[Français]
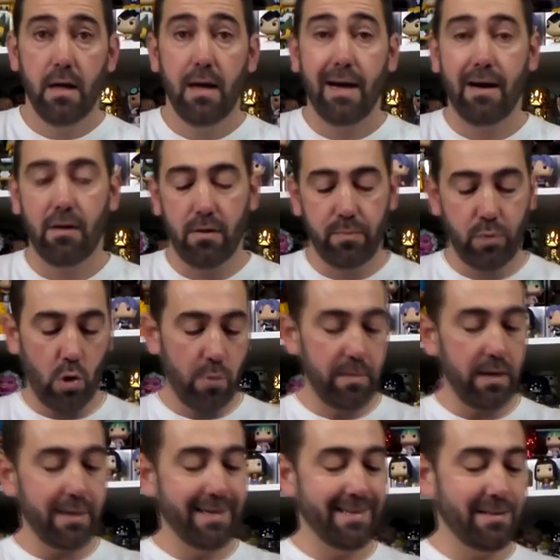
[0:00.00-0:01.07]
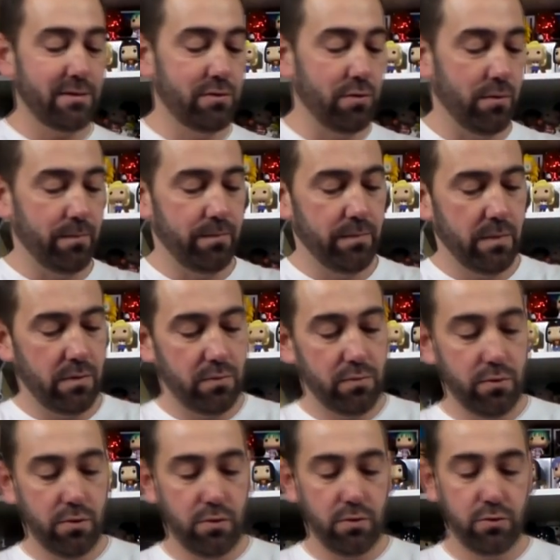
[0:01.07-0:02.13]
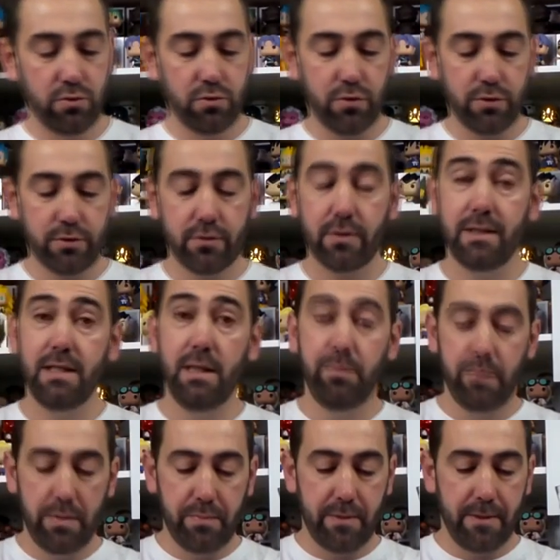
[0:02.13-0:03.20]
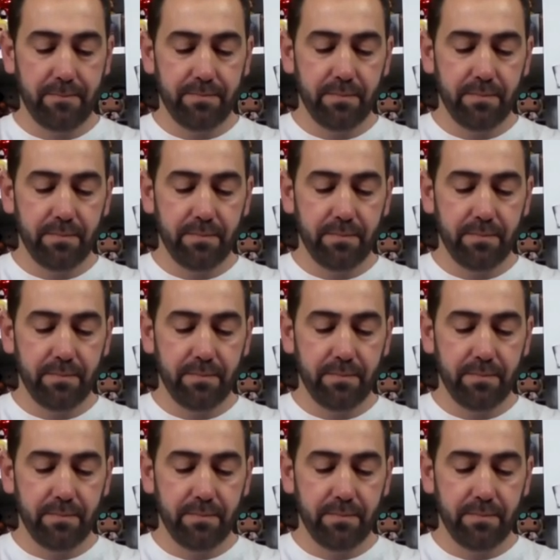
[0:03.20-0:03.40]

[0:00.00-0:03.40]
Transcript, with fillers: Alors, première question de Jos IPP.